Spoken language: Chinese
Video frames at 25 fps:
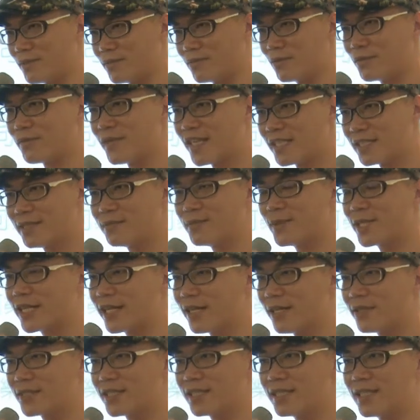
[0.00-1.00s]
我发现你们
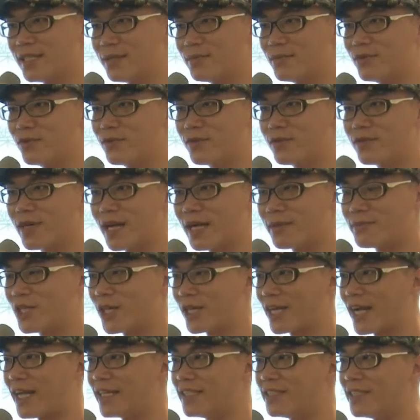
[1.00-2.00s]
看到这个题目还比
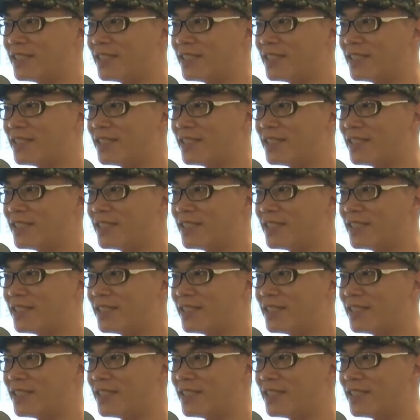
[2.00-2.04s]
较开